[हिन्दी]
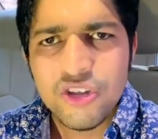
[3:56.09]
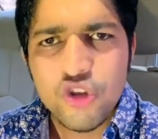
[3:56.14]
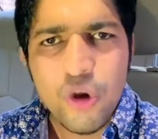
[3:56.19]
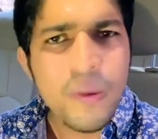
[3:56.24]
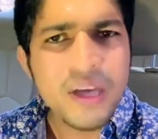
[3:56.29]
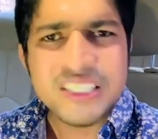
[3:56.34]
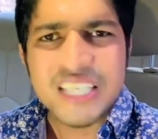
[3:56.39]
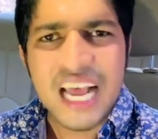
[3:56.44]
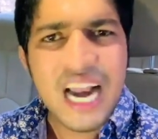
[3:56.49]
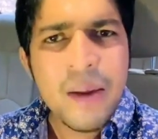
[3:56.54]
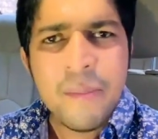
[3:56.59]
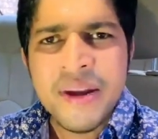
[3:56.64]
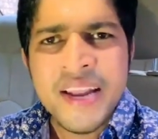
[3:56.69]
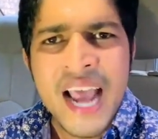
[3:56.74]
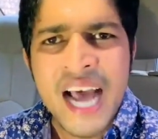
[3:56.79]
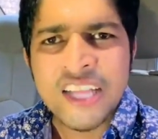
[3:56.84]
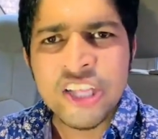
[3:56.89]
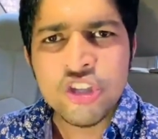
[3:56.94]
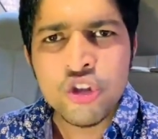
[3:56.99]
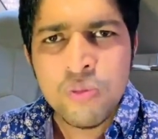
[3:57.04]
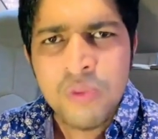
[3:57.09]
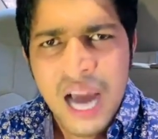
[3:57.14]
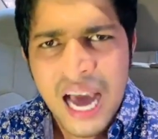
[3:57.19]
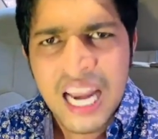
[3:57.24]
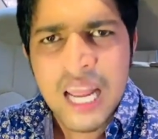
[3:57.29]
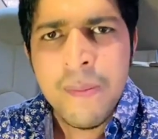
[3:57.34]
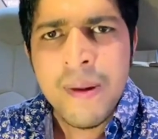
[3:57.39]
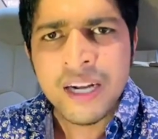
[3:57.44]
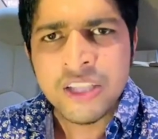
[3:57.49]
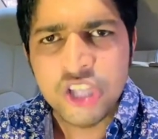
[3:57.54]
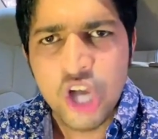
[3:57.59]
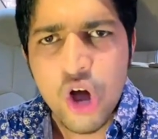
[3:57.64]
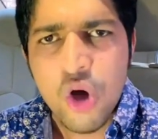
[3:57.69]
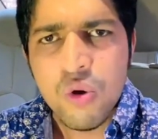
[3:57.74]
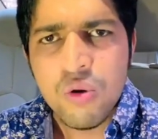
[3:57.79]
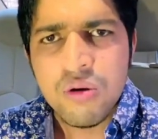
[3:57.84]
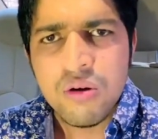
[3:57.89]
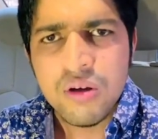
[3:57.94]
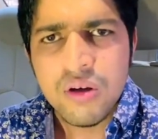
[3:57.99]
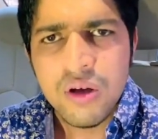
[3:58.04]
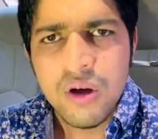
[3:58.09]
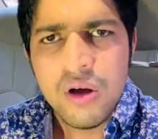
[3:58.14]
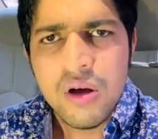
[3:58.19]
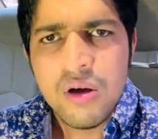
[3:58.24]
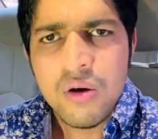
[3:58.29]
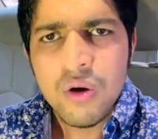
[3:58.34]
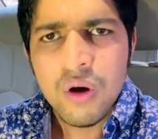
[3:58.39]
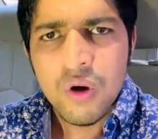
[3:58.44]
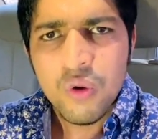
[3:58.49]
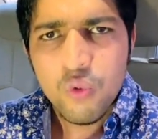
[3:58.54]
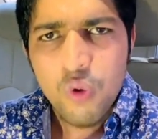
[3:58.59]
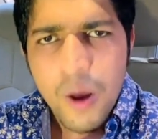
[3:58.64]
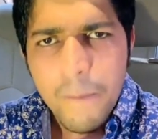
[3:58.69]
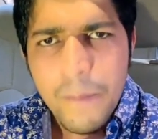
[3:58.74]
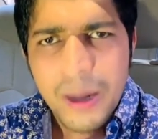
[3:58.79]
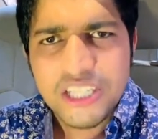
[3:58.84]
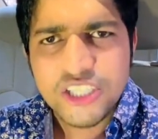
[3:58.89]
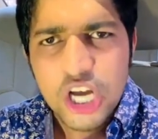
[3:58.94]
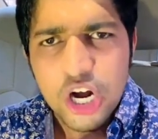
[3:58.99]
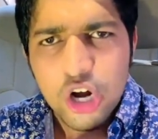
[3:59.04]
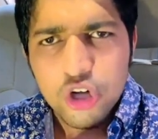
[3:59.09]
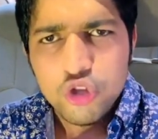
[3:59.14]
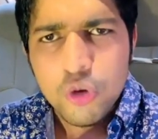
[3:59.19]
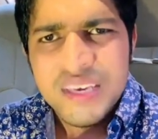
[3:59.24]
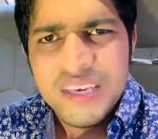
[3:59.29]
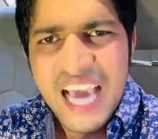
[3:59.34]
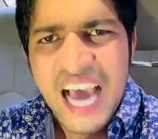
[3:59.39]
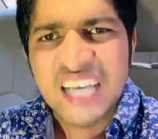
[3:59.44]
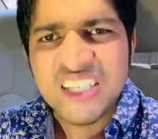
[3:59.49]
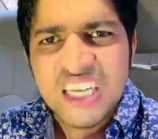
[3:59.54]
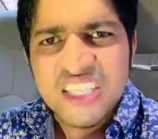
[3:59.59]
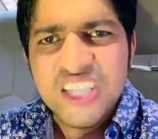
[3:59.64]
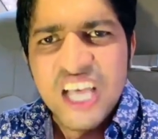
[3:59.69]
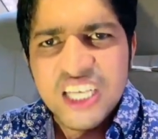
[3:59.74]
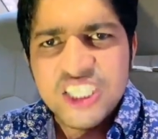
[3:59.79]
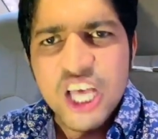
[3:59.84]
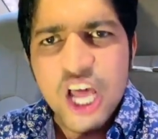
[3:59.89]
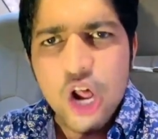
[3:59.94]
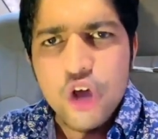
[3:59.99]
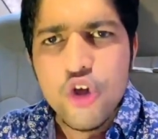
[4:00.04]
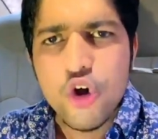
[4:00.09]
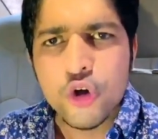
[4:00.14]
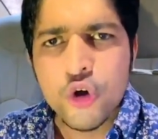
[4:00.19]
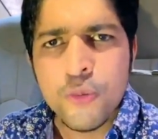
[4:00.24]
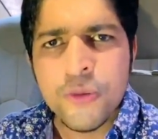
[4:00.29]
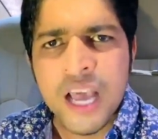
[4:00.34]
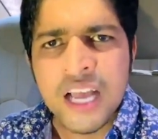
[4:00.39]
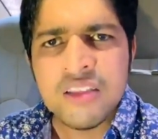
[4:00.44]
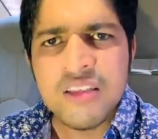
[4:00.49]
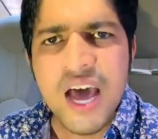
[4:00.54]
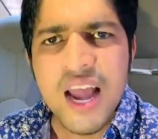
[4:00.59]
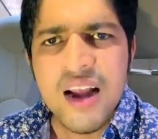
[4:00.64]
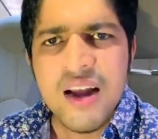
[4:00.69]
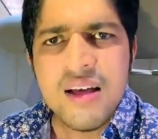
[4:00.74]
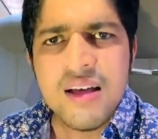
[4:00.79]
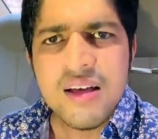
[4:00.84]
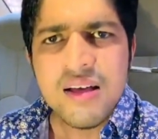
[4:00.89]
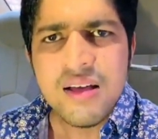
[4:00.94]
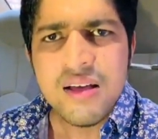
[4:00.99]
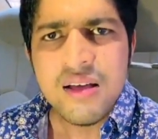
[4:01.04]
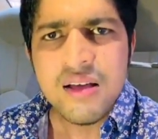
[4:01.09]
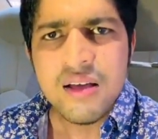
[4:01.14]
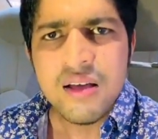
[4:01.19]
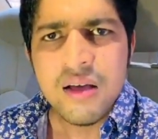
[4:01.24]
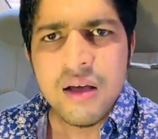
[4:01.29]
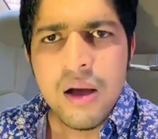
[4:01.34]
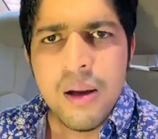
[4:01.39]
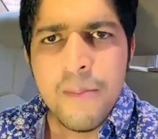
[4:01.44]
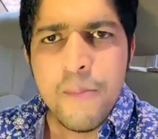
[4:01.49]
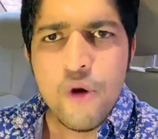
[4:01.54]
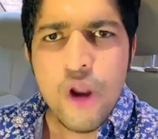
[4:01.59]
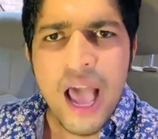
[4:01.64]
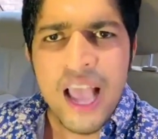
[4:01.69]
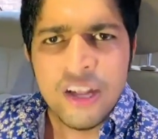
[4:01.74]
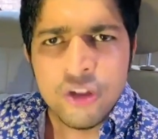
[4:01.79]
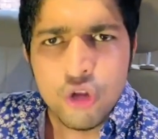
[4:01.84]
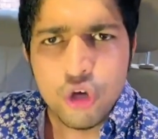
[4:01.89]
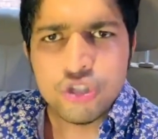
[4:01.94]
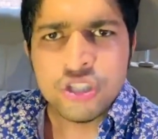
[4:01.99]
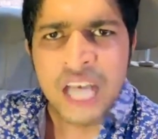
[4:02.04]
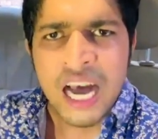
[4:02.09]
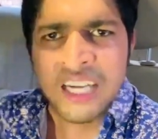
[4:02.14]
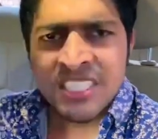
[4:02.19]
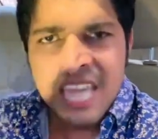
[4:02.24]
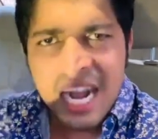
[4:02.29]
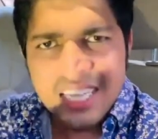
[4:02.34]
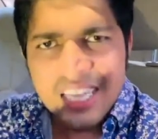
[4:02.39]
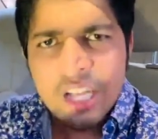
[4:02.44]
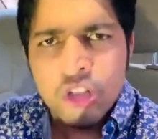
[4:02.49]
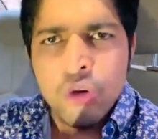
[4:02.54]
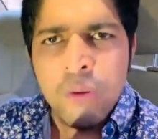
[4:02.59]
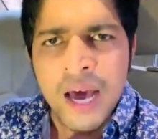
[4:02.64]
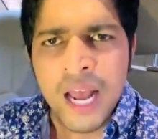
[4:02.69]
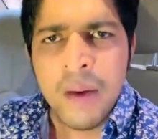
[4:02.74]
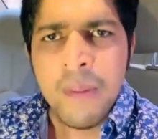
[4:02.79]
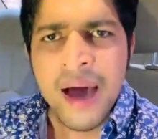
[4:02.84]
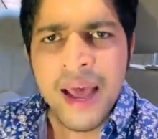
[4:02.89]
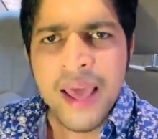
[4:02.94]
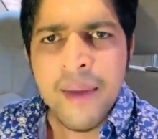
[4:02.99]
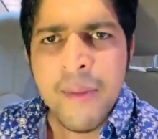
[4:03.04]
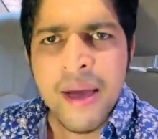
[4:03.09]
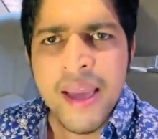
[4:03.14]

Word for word: तुम्हें शर्म नहीं आती तुम गाली बकते हो वो बच्चे को तुम क्या संदेश दे रहे हो यूट्यूब के अंदर पूरा हिंदुस्तान जाता तुम्हारे बारे